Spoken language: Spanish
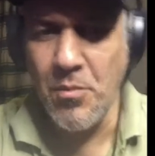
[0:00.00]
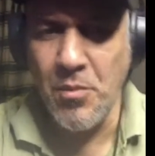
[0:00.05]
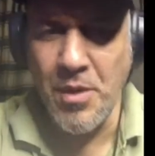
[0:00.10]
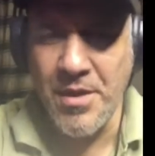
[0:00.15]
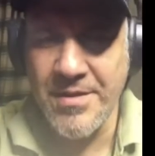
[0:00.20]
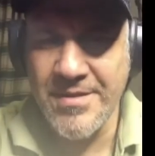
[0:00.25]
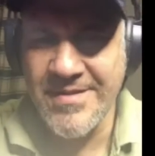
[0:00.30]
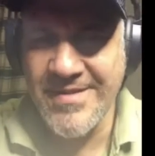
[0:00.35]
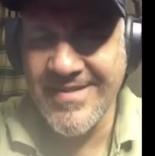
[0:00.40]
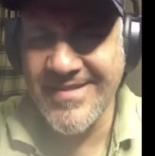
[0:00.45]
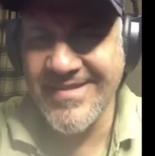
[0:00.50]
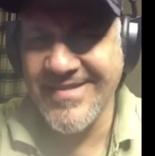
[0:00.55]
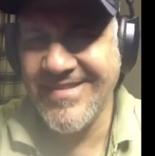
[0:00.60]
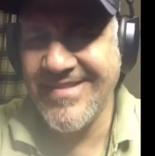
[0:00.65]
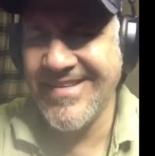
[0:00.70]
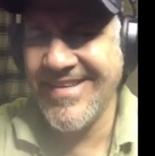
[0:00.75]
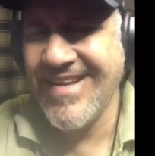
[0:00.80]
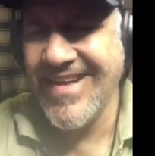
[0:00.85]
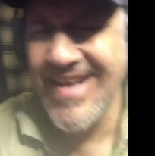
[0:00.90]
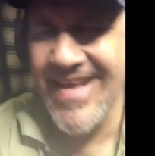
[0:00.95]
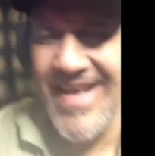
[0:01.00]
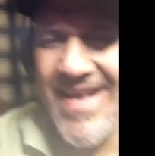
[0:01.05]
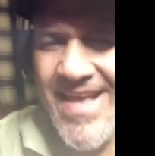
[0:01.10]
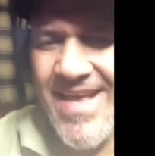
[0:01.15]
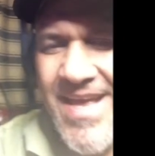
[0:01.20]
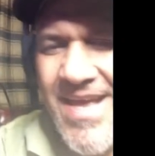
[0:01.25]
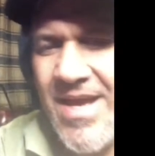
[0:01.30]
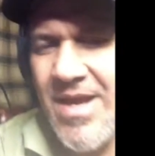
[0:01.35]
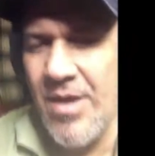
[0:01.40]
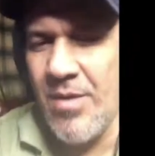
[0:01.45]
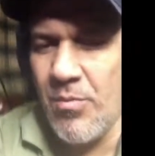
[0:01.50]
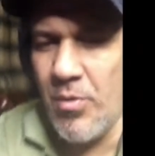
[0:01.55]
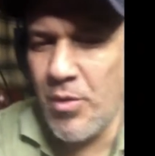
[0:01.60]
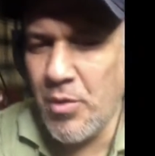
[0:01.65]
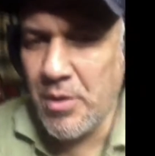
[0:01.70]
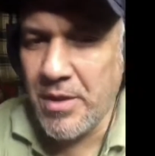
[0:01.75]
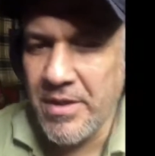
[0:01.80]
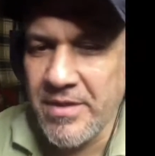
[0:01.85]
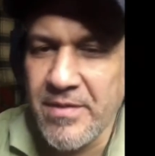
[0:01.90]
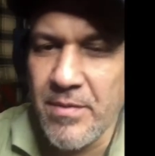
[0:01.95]
Buenas.
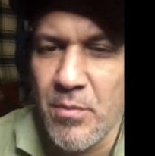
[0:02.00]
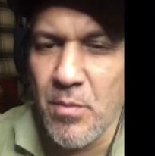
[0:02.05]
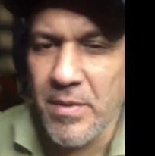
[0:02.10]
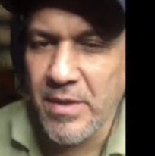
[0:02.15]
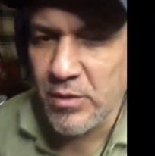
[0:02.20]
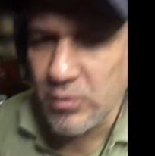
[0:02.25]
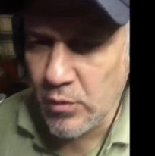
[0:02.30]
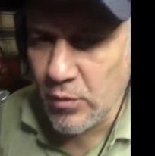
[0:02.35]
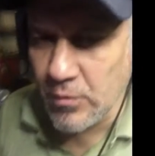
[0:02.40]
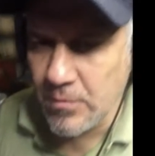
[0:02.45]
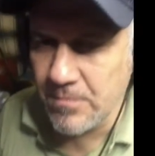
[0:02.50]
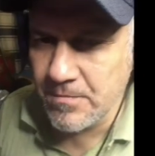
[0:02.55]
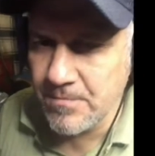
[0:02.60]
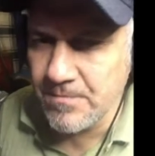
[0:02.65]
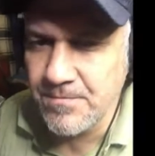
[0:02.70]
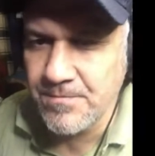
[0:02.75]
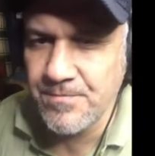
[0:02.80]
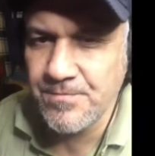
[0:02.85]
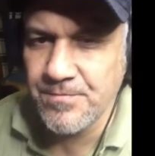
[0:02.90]
Bueno, en este momento